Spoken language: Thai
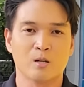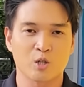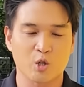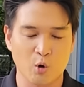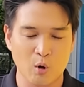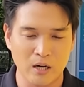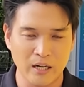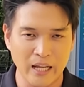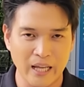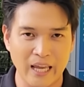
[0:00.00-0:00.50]

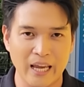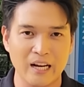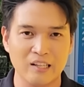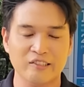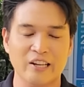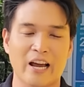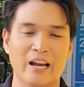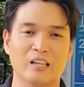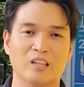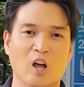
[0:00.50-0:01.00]
ส่วนเอก
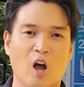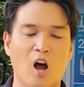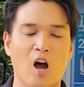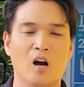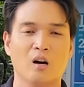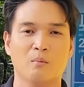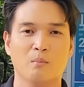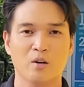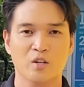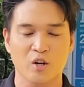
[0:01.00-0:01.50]
สายเตาะ
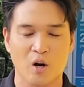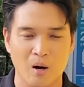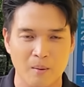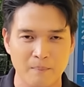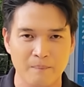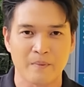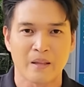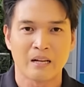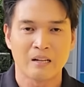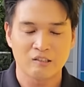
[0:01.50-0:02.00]
คุณผู้ชม
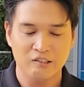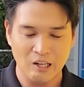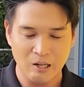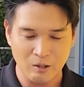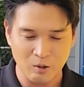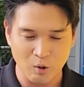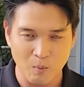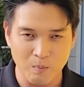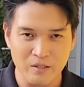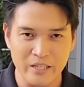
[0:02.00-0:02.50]
ส
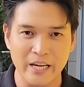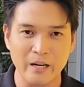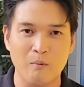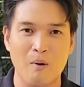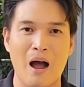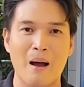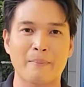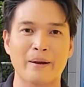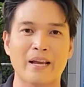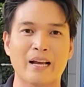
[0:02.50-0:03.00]
รุปใจ
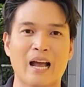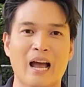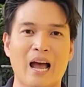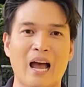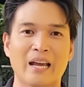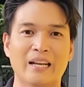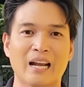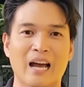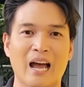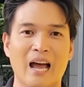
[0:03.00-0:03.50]
ความ
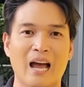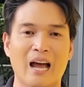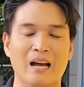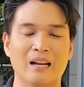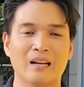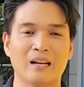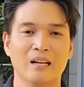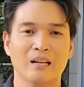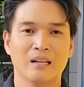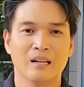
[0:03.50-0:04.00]
ง่ายๆนะฮะ
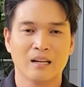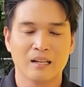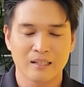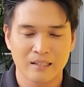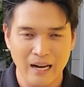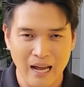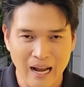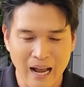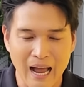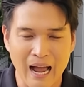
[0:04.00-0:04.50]

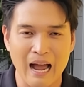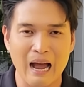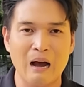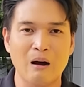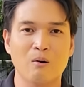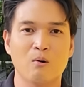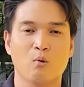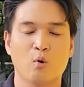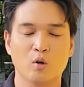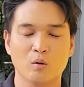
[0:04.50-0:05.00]
นักข่า
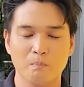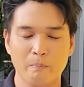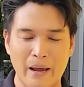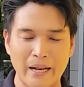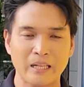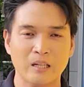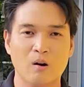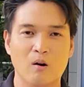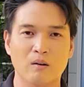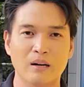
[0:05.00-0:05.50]
วคุณเบ
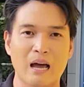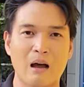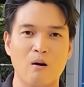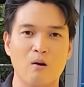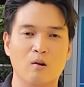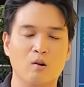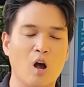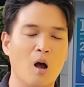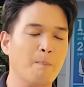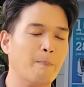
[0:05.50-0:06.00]
นซ์ของเรา
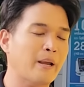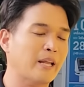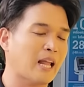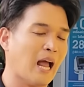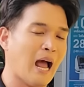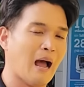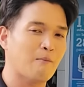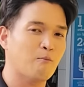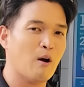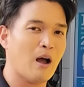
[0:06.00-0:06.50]
ก็ไป
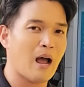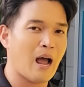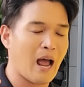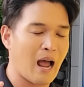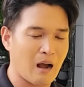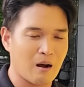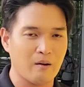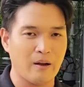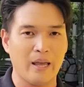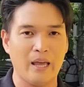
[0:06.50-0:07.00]
ถามว่า
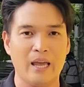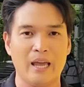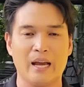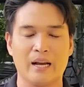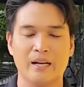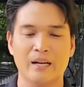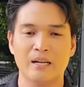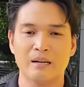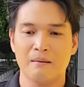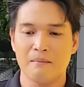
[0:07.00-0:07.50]
อ้าวเอก
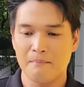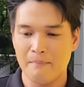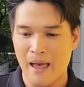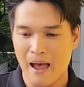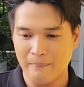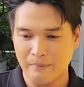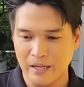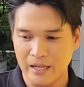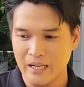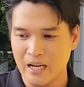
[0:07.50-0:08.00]
แบ
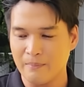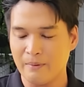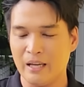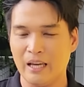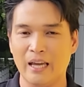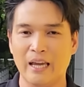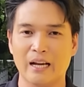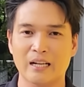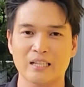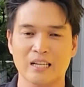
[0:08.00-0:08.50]
บนี้เนี่ยพี่
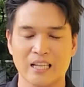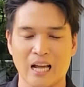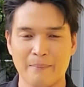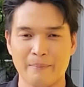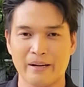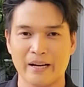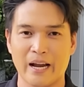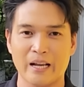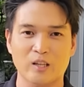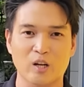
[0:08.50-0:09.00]
เอกจะ
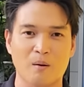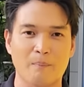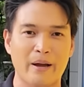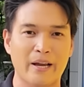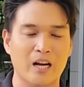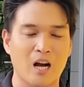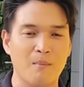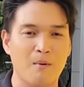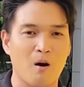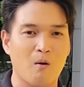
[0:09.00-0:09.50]
ทำยังไงต่อไป
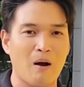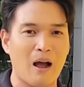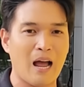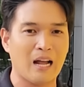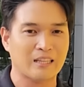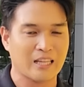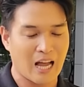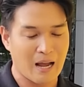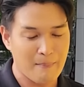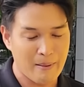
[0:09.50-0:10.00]
เขาบอกว่า
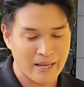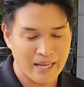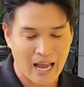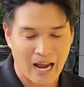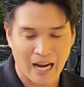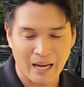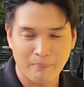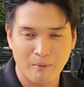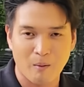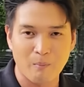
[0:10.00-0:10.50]
ถ้าไม่อ
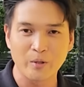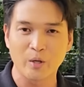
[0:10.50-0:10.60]
ยากให้ผม